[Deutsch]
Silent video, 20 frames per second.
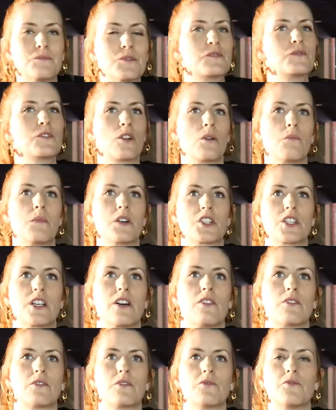Müssen wir noch mal
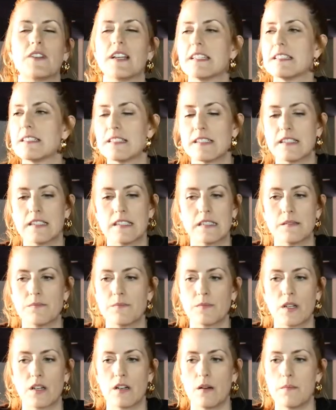schauen. Vielleicht
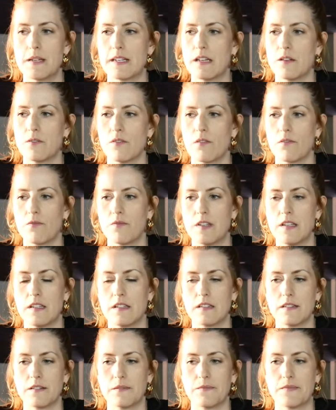ähm, kann man da irgendwie
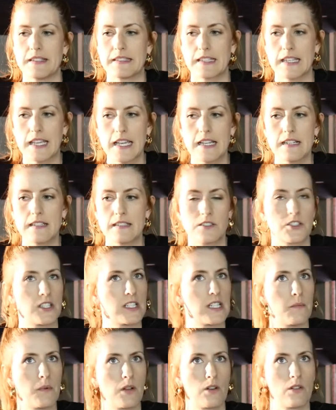ähm, was regeln,
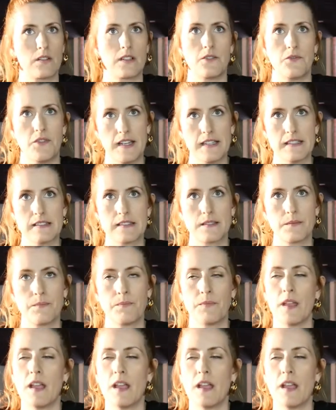steht aber noch nicht fest.